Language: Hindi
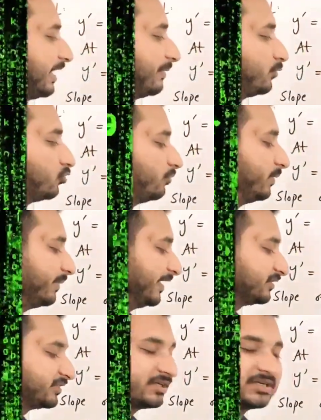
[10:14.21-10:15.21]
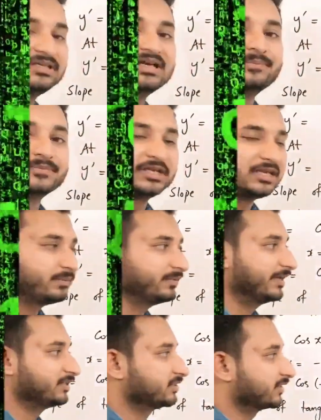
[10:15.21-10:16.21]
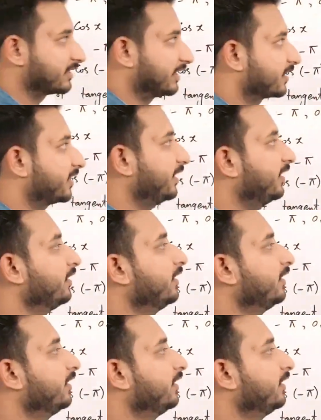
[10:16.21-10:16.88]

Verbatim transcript: एम टू भी मैंशन किया एम थ्री भी मैंशन करके